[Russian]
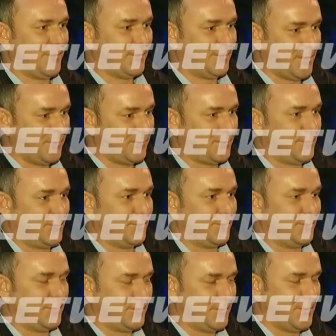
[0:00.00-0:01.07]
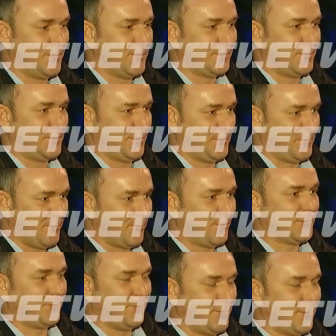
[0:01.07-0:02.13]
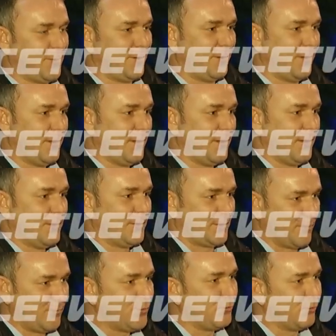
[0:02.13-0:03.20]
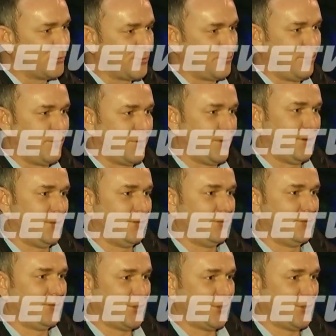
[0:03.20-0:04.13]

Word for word: Да, тем, кто занимался нас этим вопросом, елка самые лучшие выбирали.